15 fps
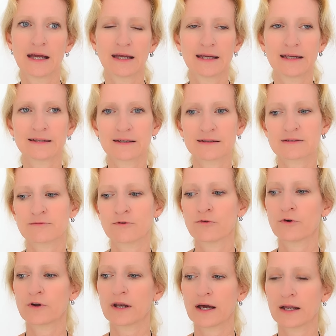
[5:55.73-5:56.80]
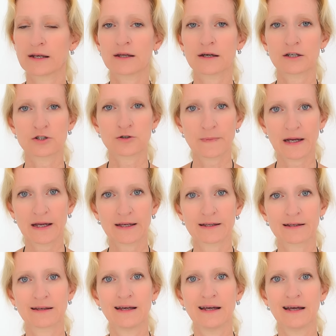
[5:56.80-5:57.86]
in das, wovon andere
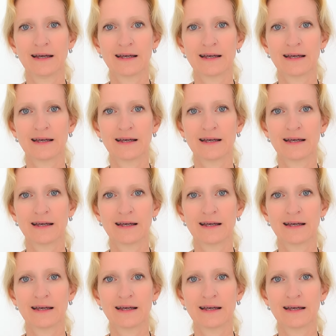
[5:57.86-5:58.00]
sprechen,